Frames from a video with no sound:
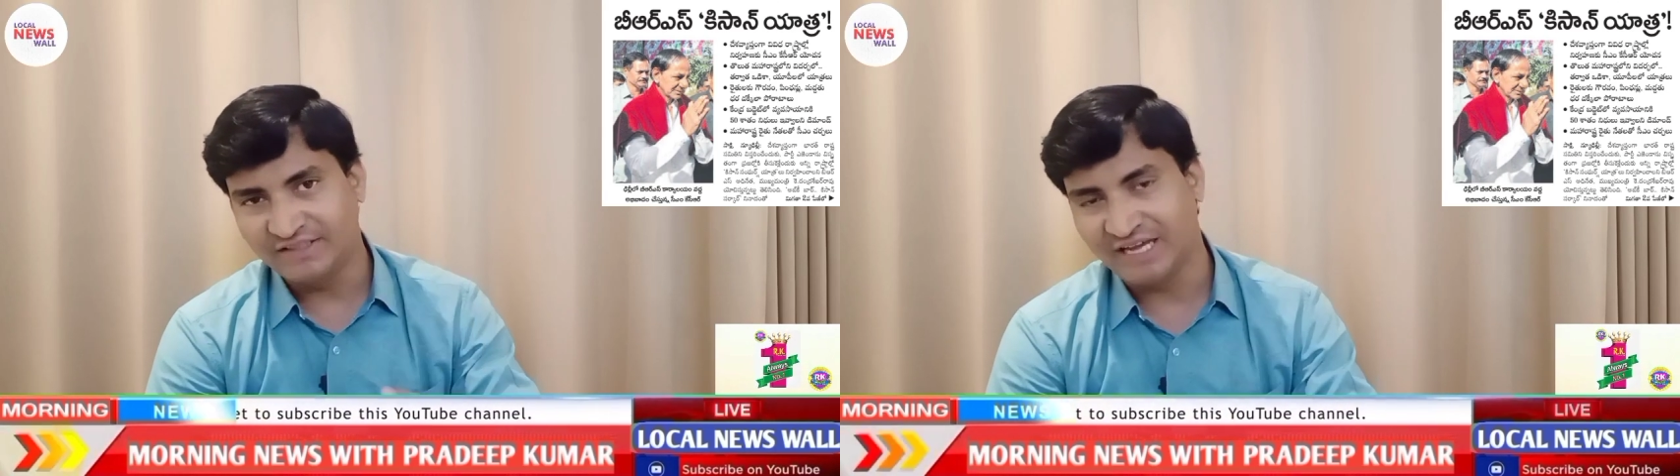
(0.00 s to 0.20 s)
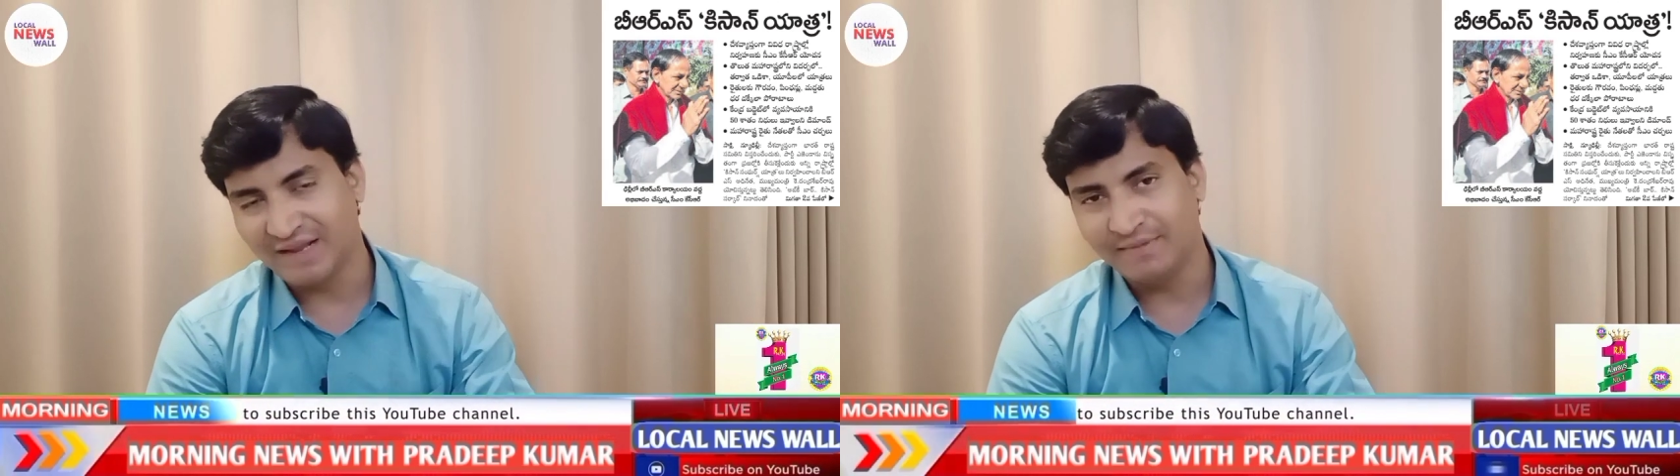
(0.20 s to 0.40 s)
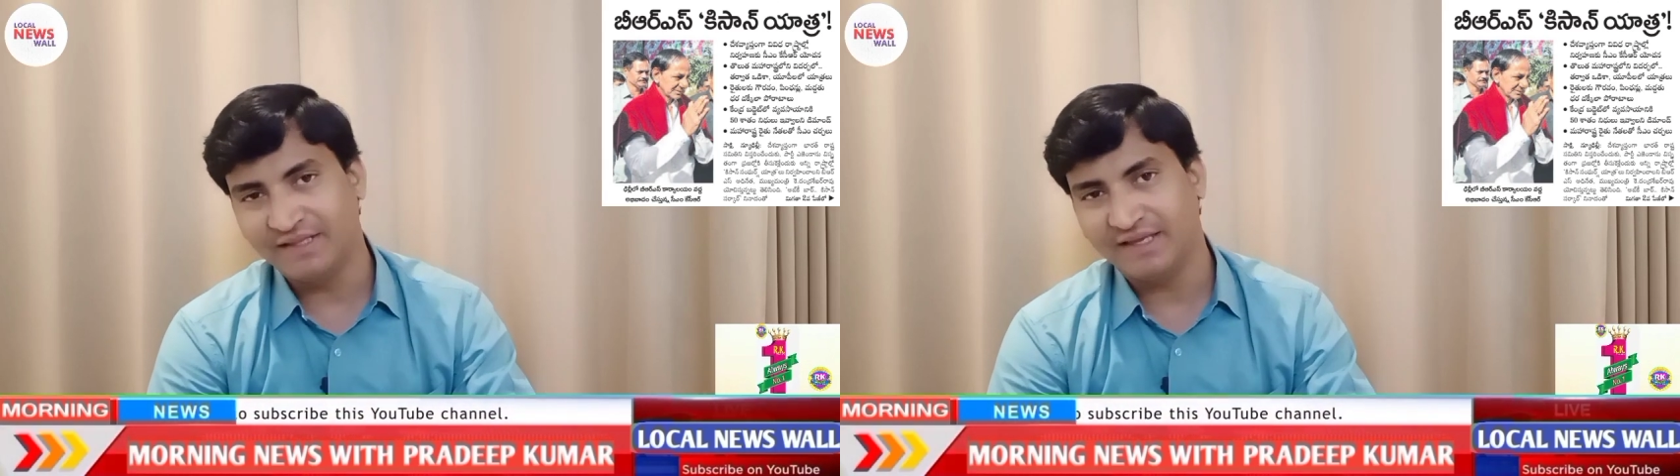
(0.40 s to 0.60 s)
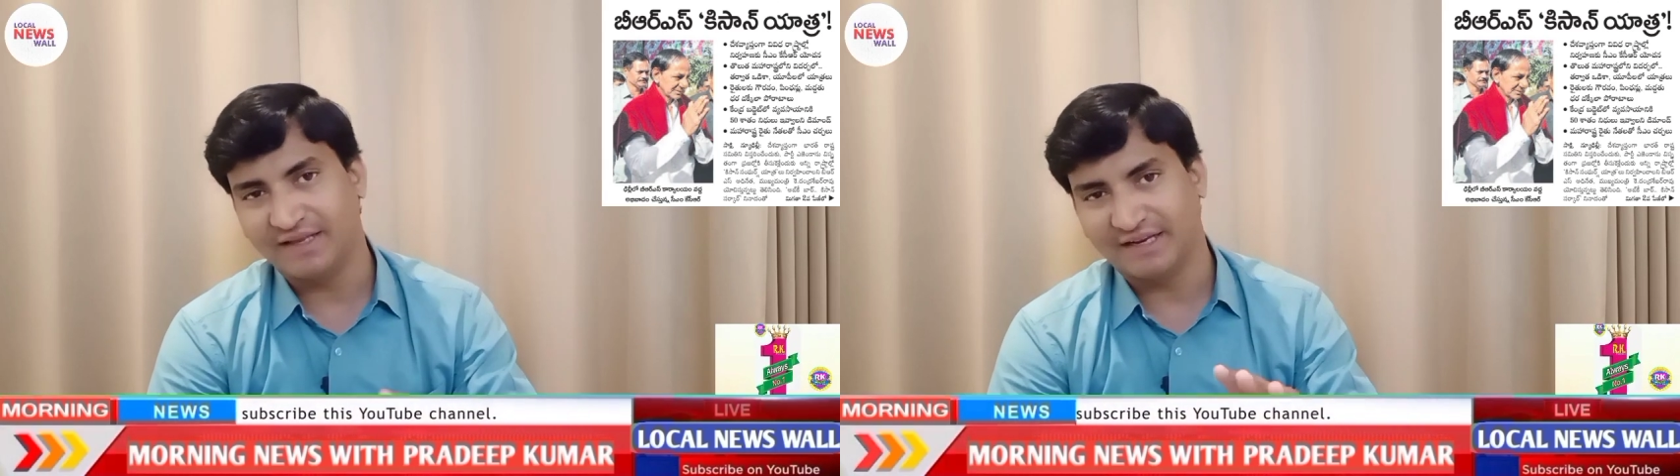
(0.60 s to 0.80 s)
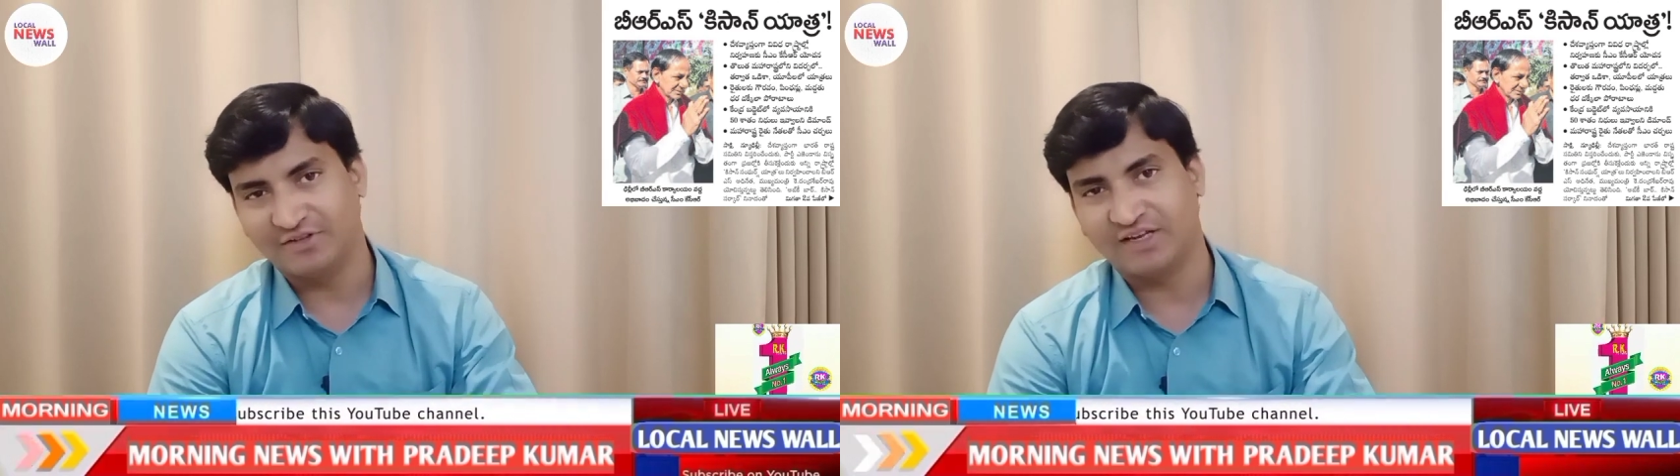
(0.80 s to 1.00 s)
చాలామంది
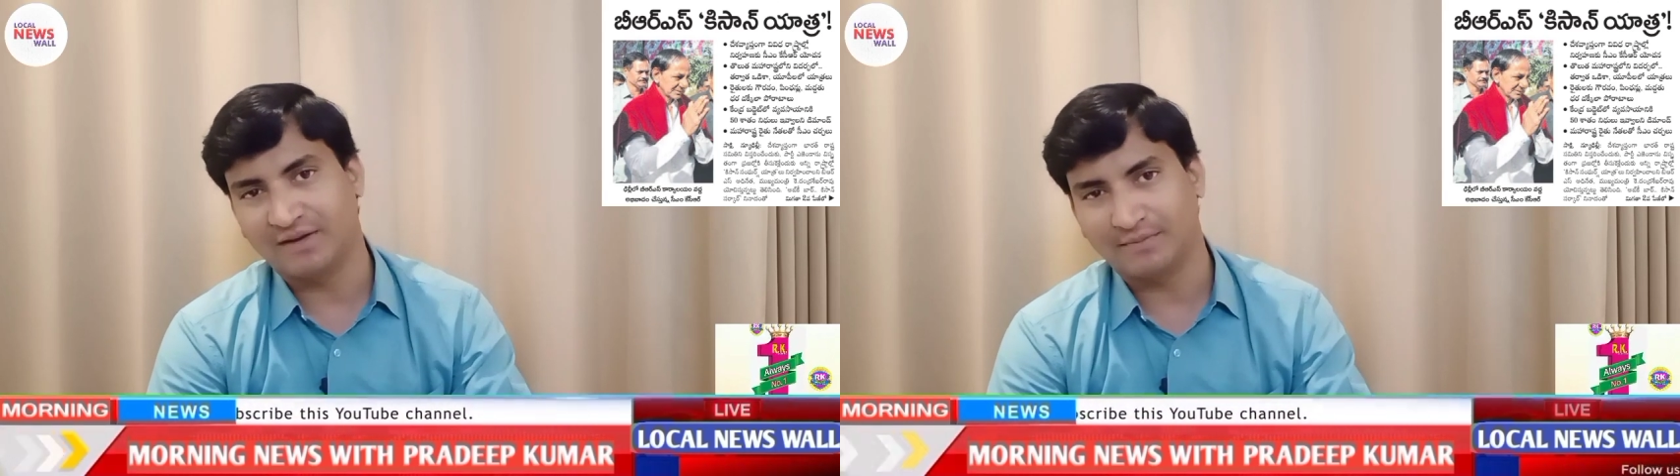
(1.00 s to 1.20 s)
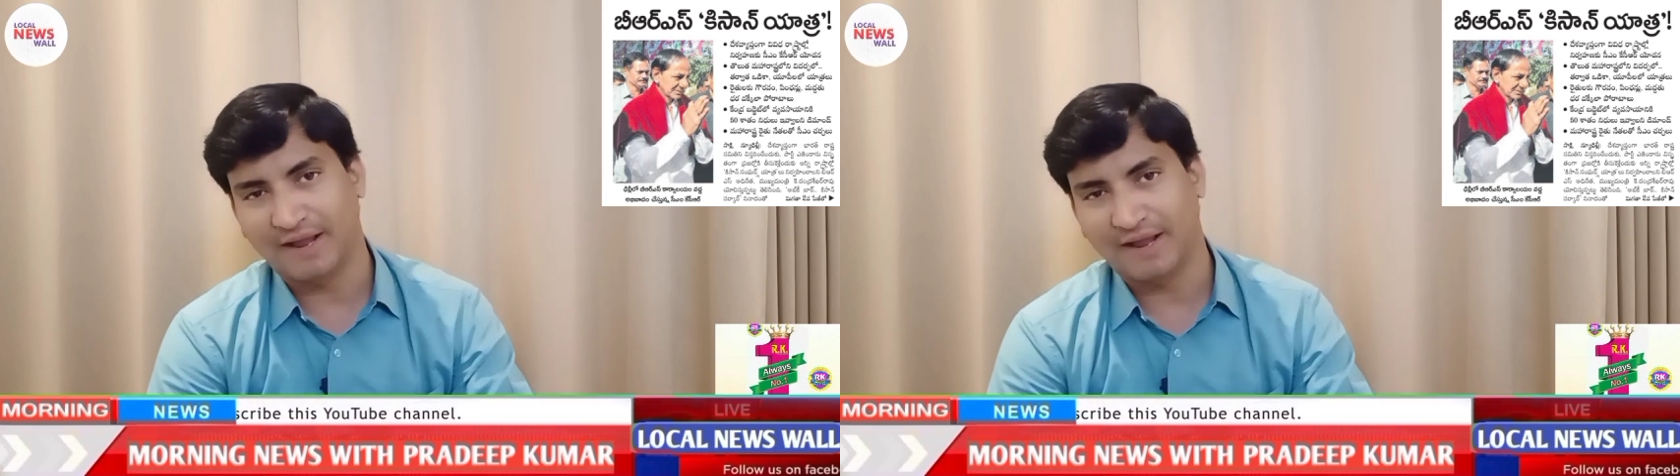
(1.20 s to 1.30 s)
రైతు సంఘం